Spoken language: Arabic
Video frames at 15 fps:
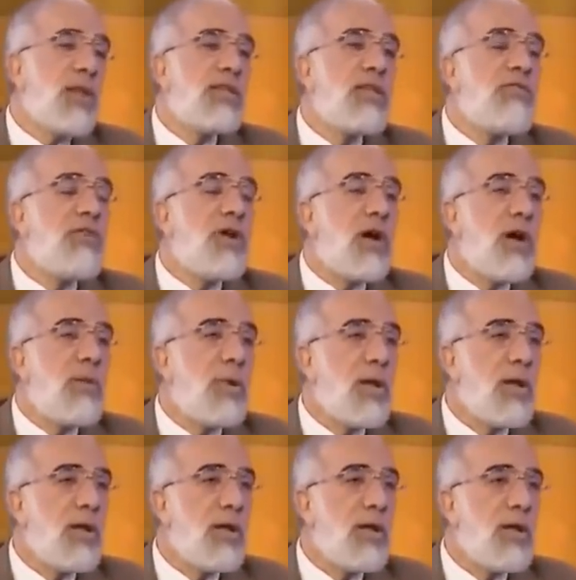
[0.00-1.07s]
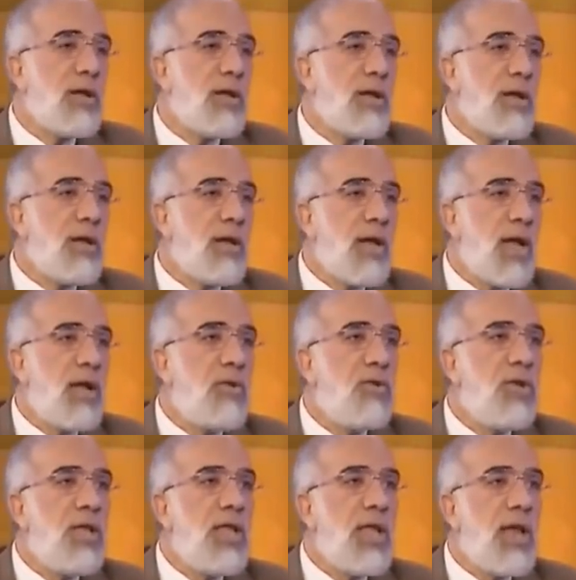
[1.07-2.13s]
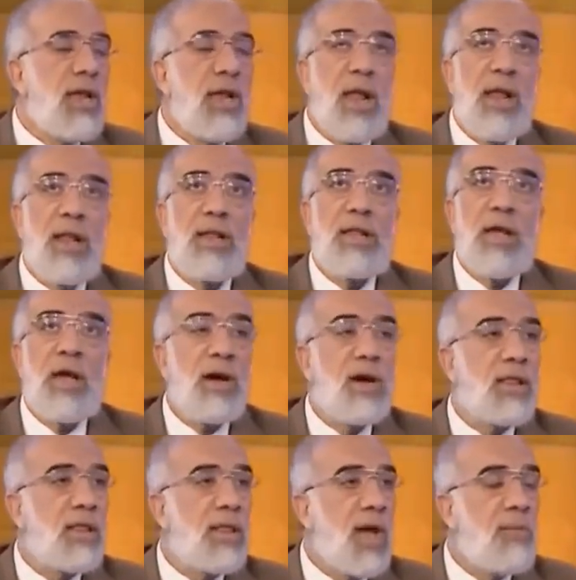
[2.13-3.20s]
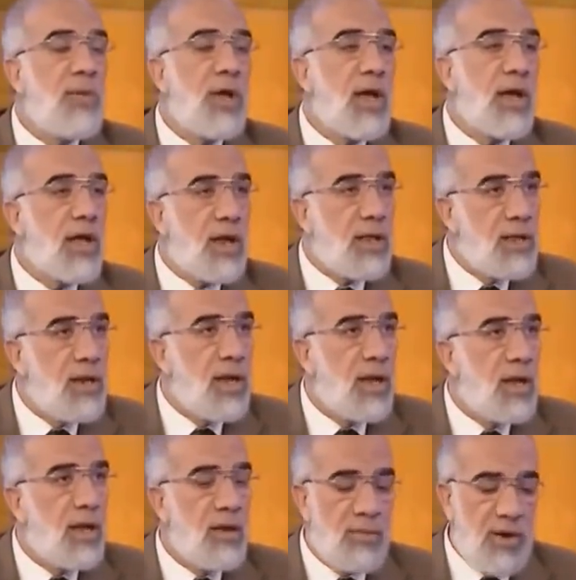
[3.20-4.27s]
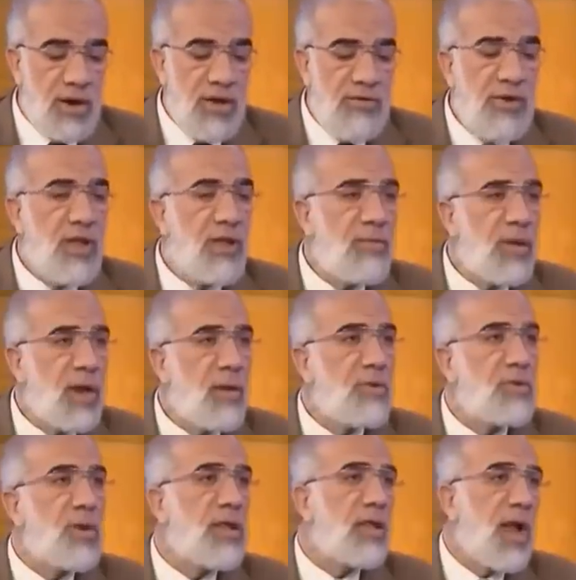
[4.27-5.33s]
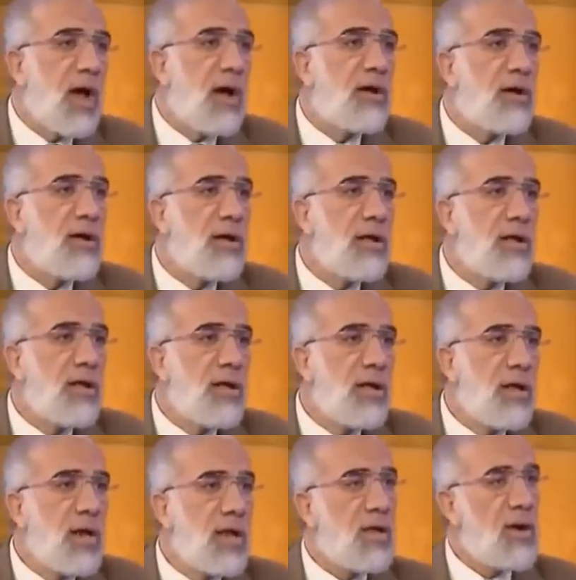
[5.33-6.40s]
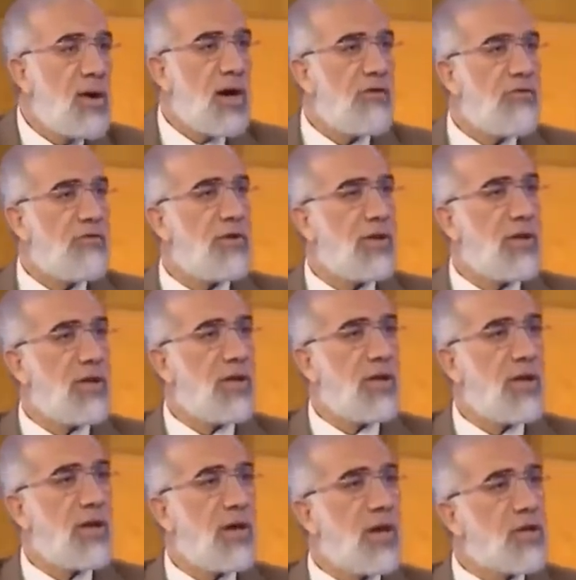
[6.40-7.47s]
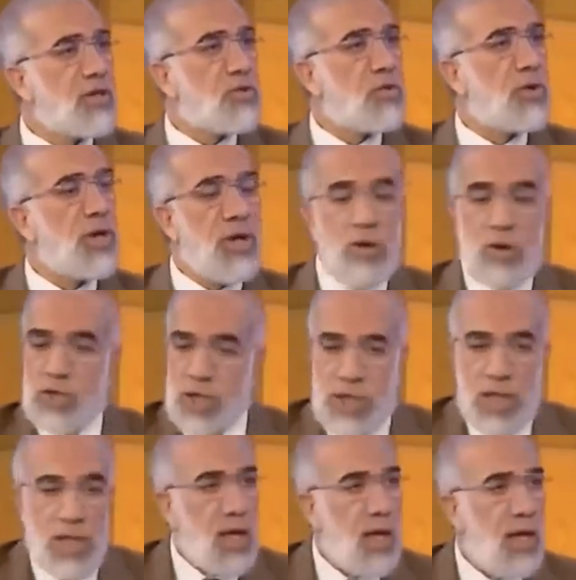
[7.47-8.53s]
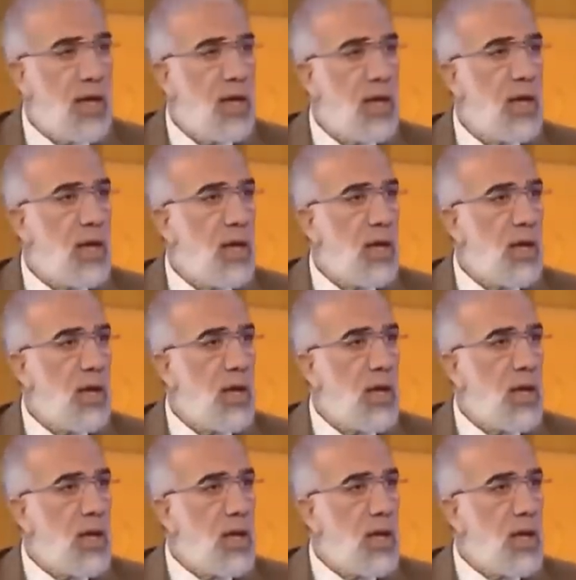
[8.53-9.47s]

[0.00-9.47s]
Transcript: لسنا في غابه نحن نريد ان ان نتيقظ لامر اخرتنا امال ايه فائده برنامج بعد الحق نتوقف اصدق النيه واجددها يعني كل ثلاثة واربع